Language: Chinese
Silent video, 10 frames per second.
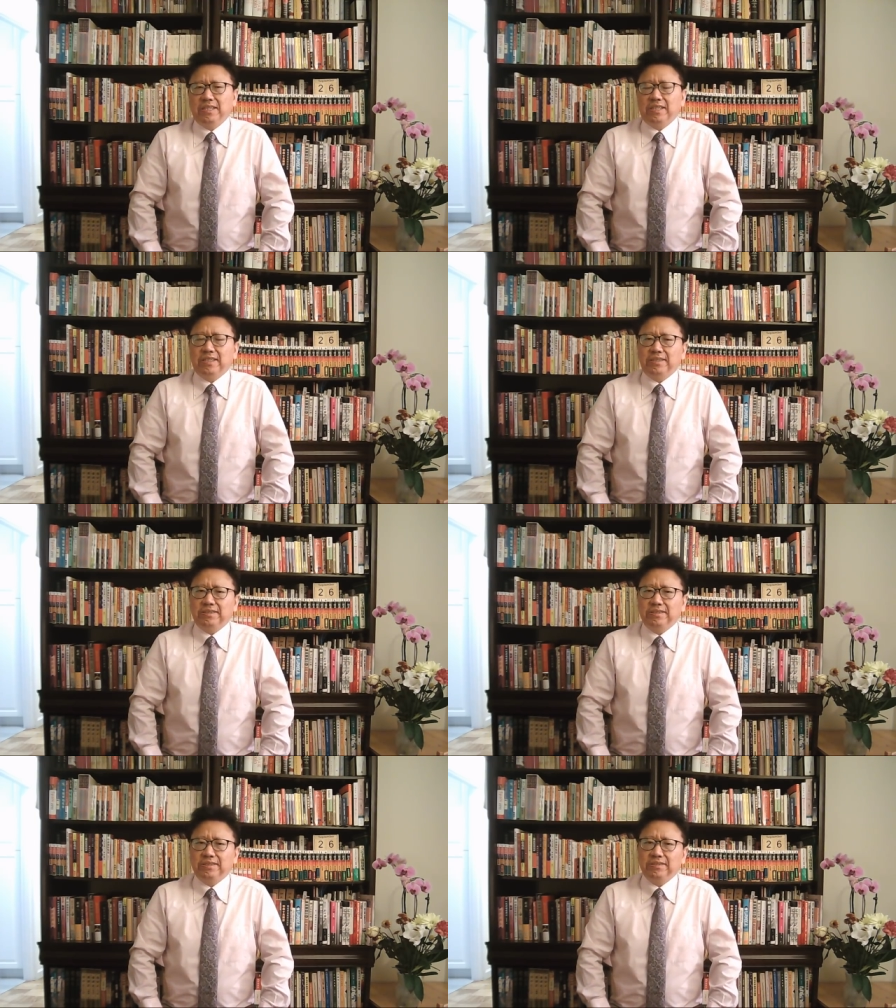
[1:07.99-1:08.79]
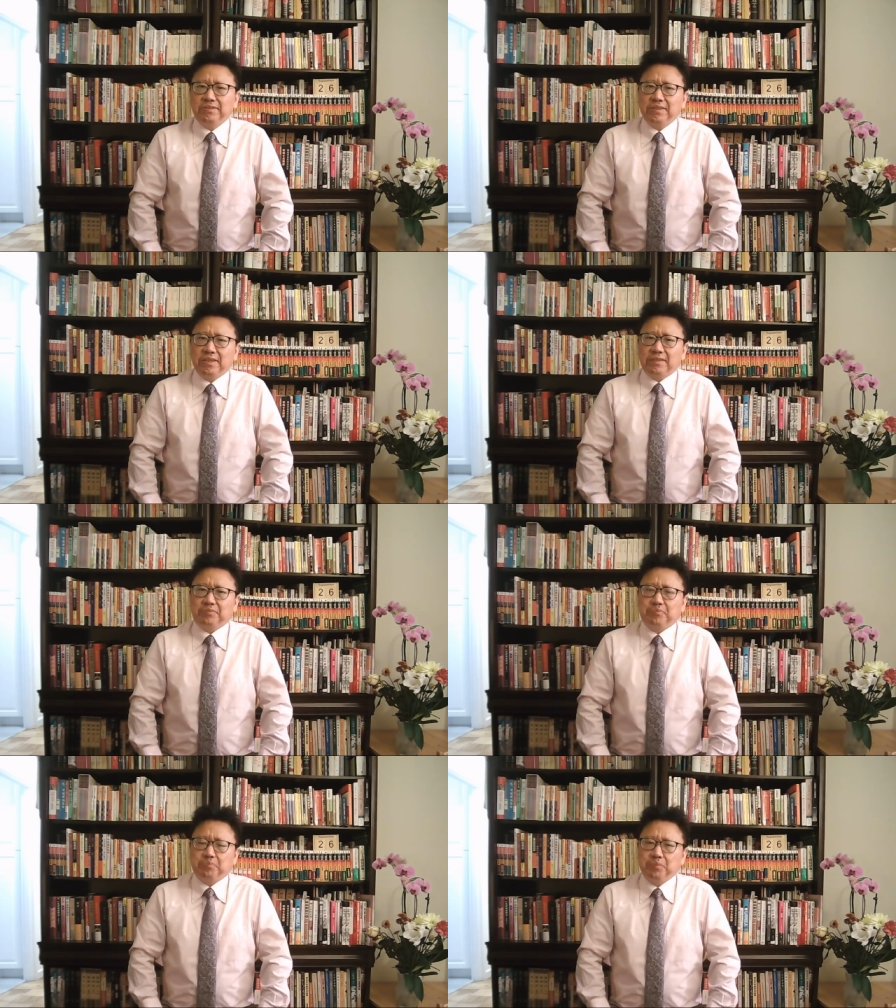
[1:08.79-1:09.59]
呃呃，
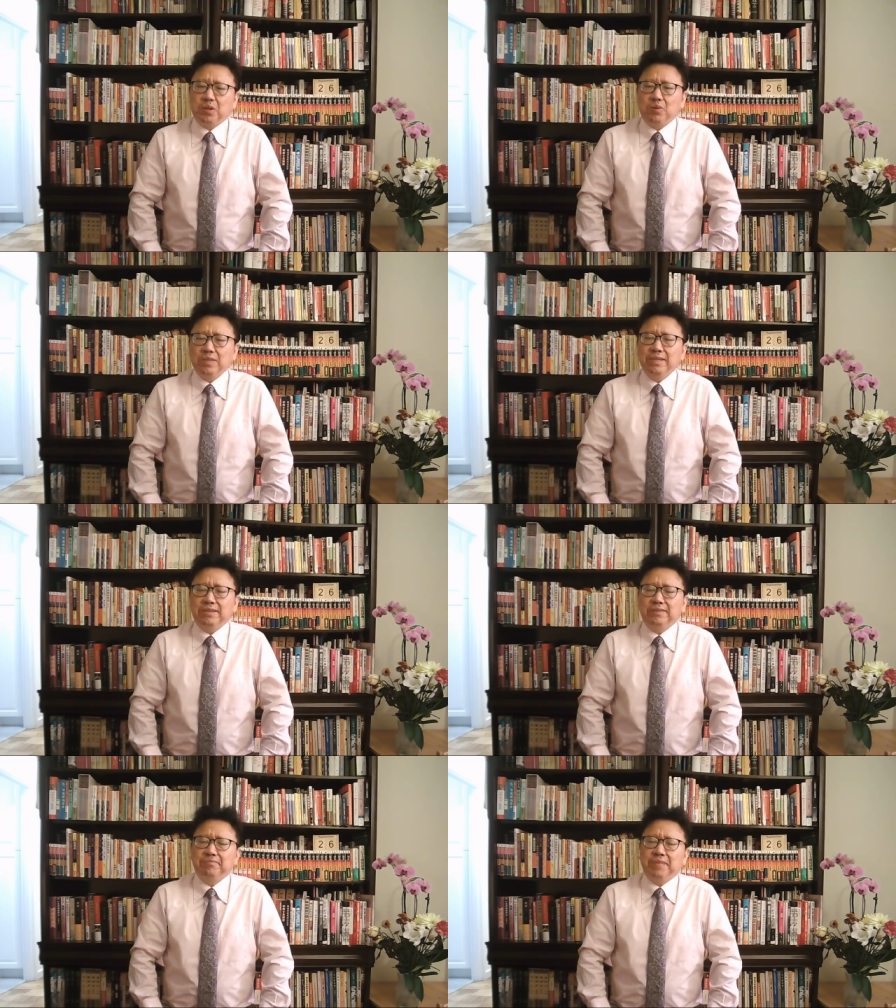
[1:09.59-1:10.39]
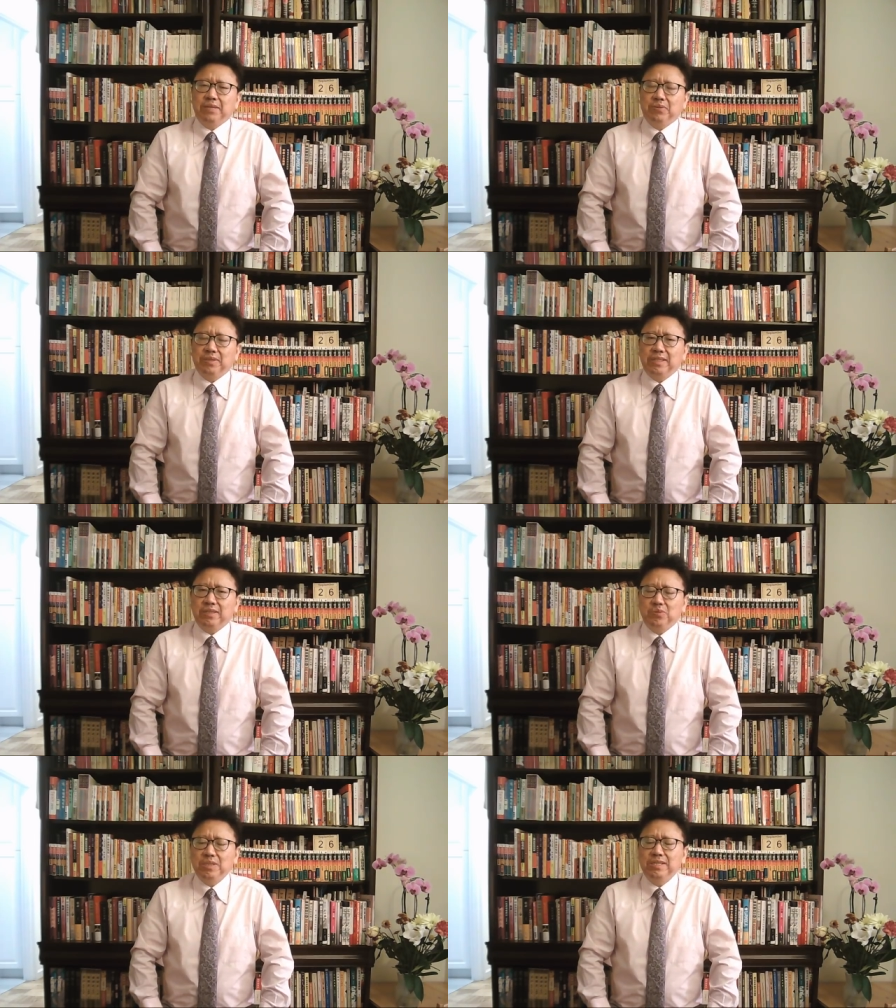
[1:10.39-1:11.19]
不同意美国
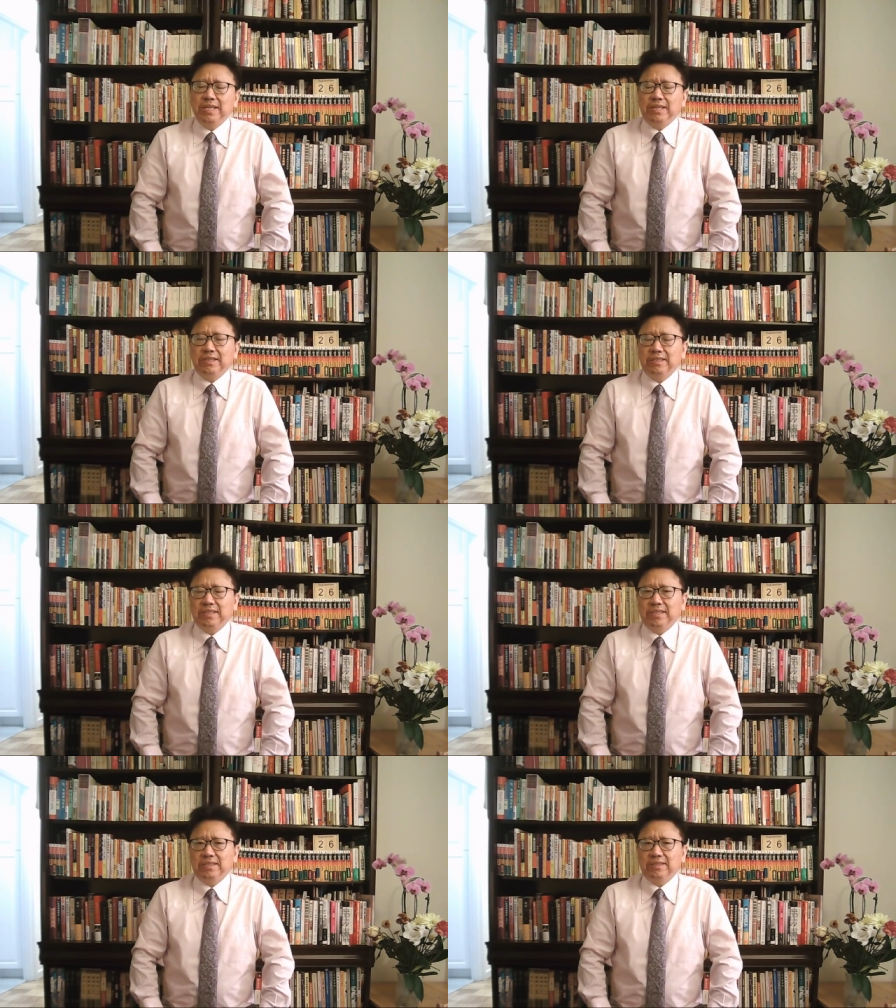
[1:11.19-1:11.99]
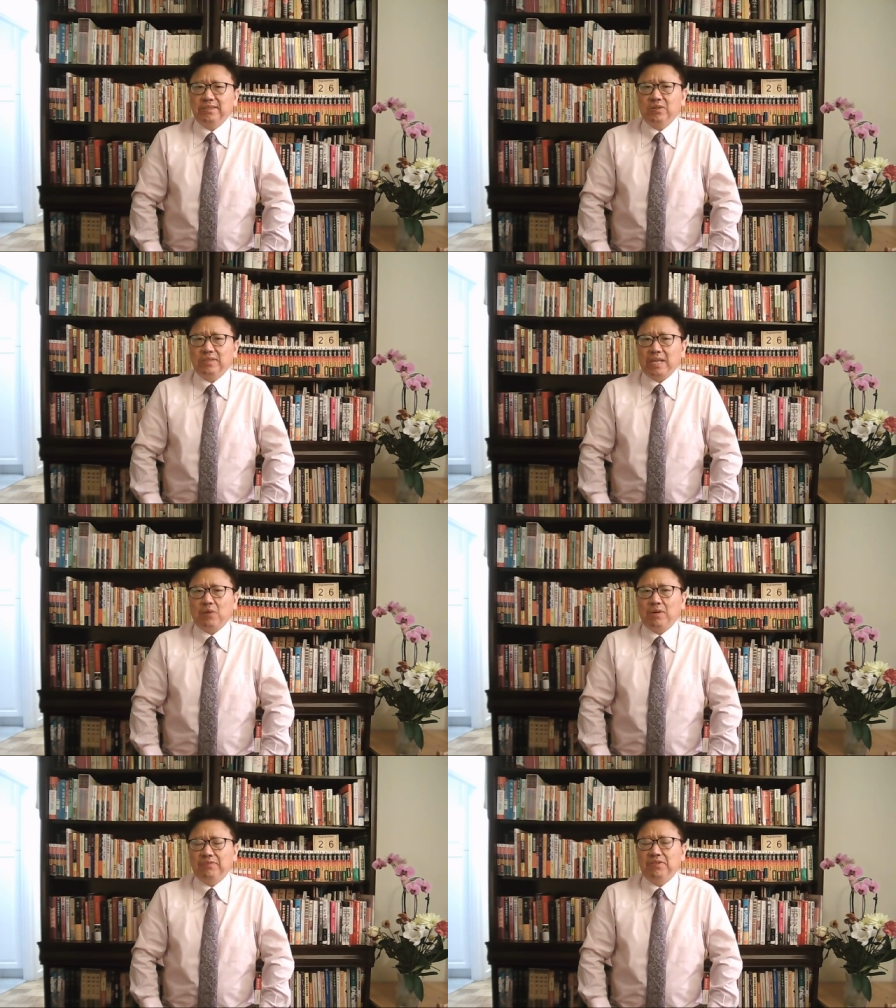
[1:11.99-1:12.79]
的军舰啊，大
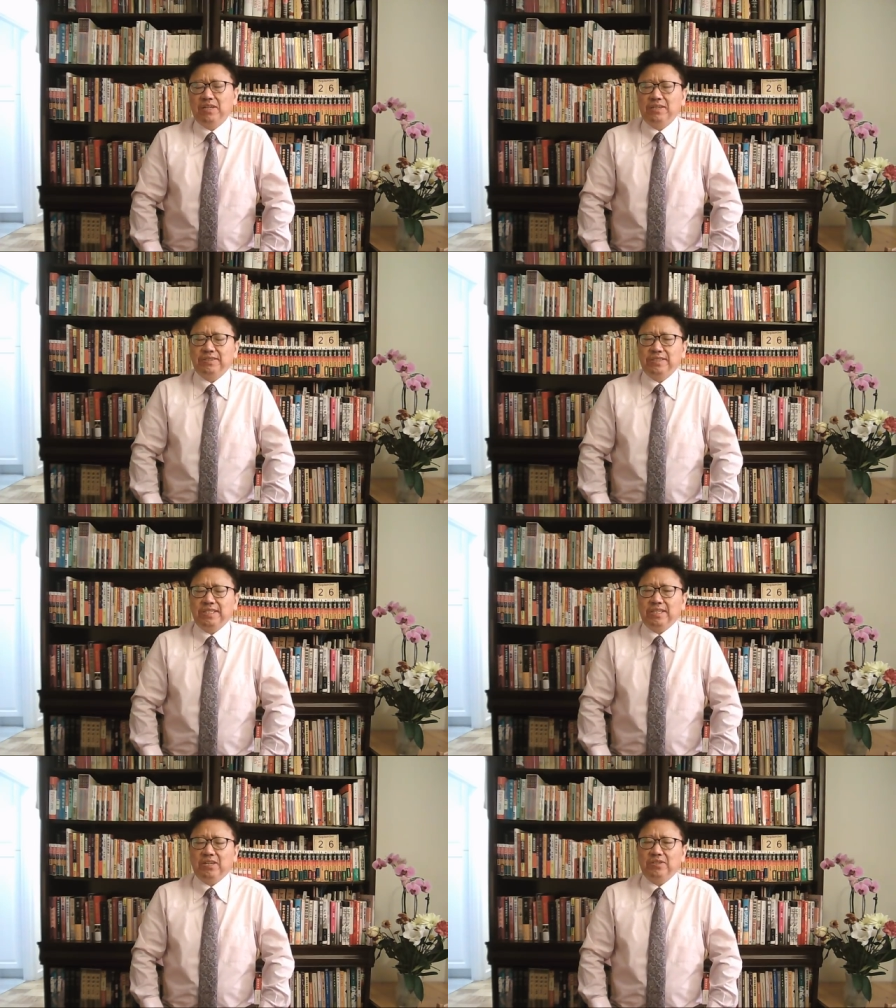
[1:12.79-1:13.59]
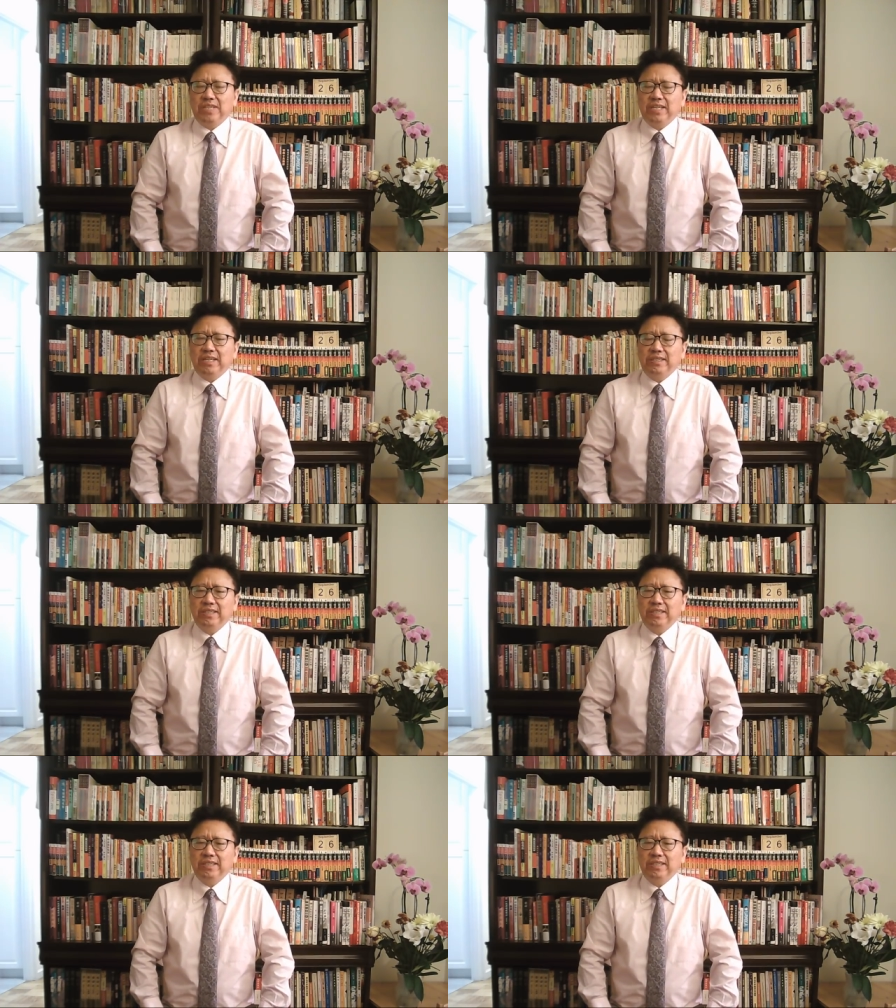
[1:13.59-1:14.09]
黄蜂号停靠香港，